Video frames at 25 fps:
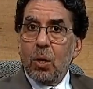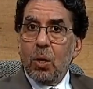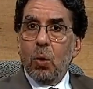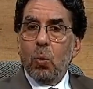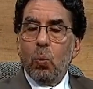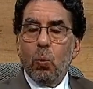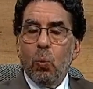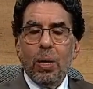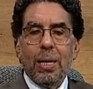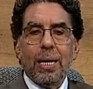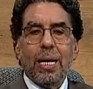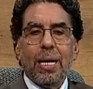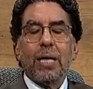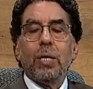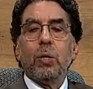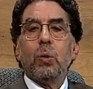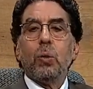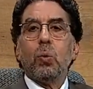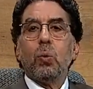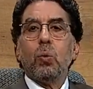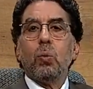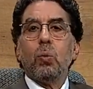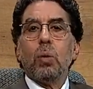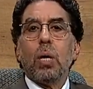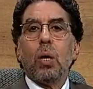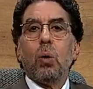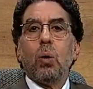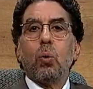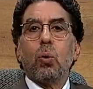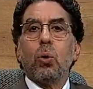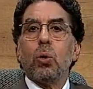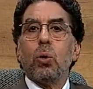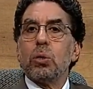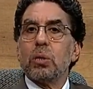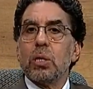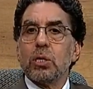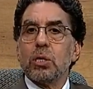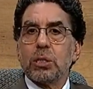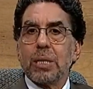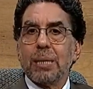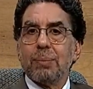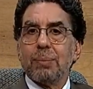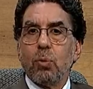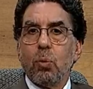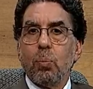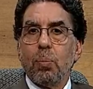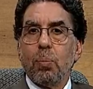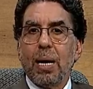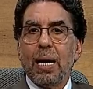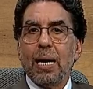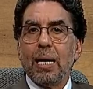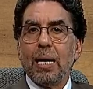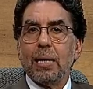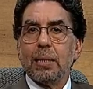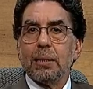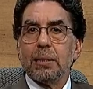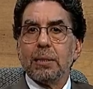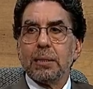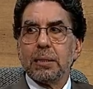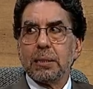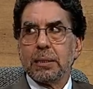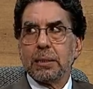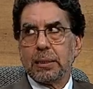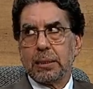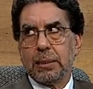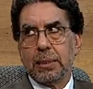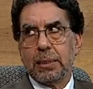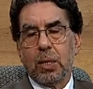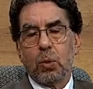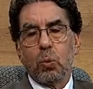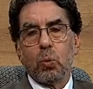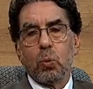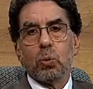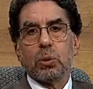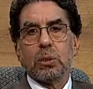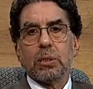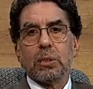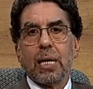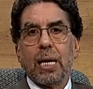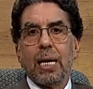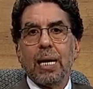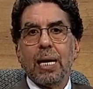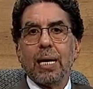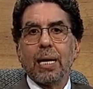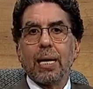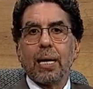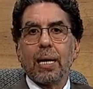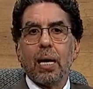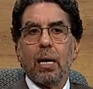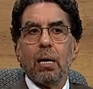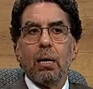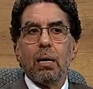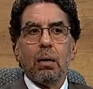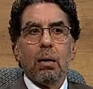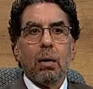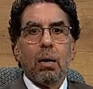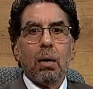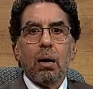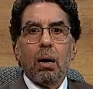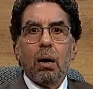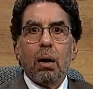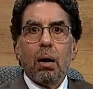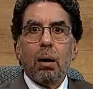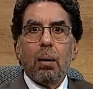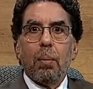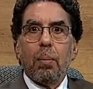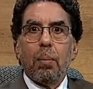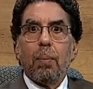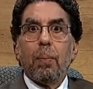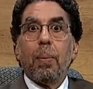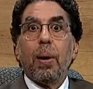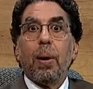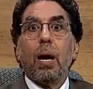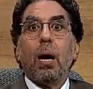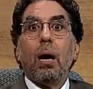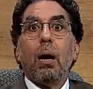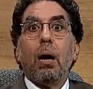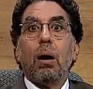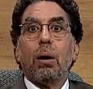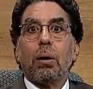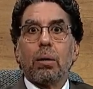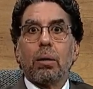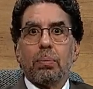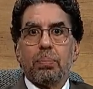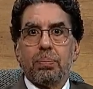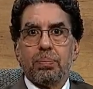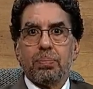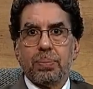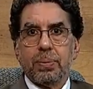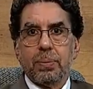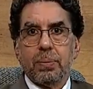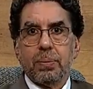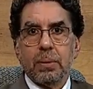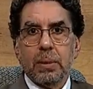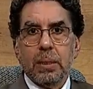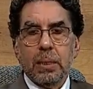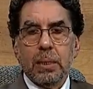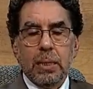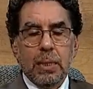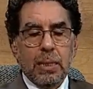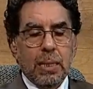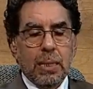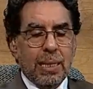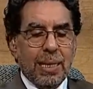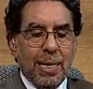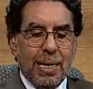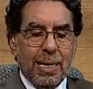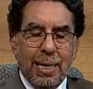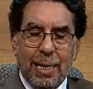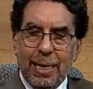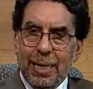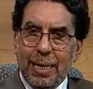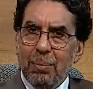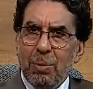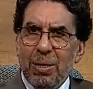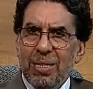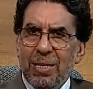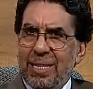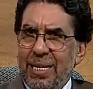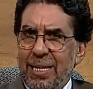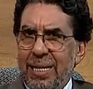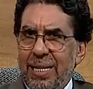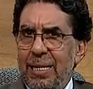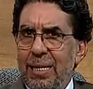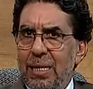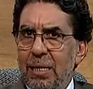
ولا انه اوجه التشابه مع سيناريو سريلانكا بقى أقرب الحقيقة محتاجين